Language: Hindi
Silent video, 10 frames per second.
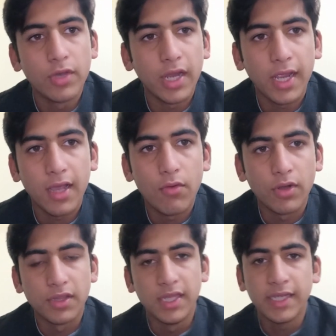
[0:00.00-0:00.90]
करेगा
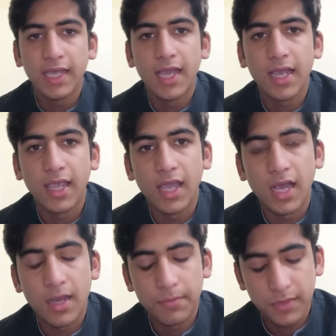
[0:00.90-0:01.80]
और देखेगा कि
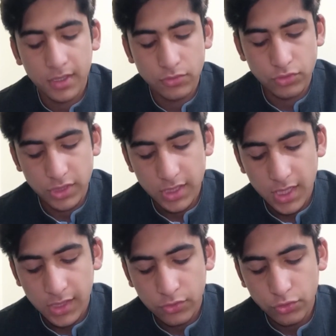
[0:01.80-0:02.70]
आपका जो चैनल
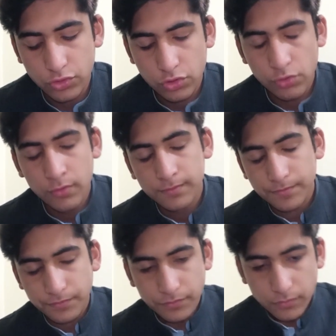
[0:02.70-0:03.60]
है दोस्तों
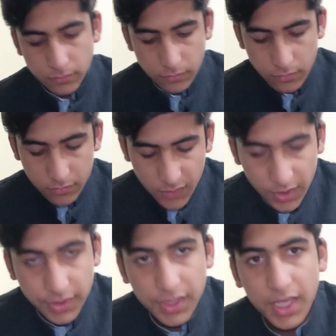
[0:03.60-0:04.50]

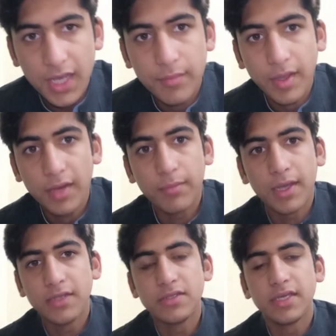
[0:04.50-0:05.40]
ये हमारी
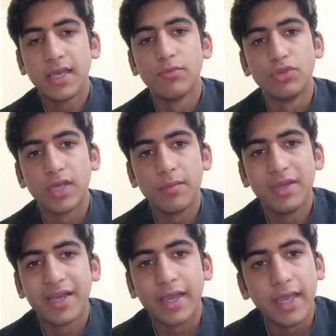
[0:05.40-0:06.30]
पॉलिसी के
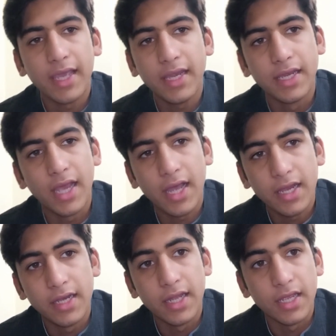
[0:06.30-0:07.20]
मुताबिक है या
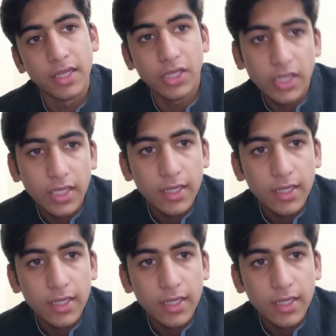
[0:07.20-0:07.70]
नहीं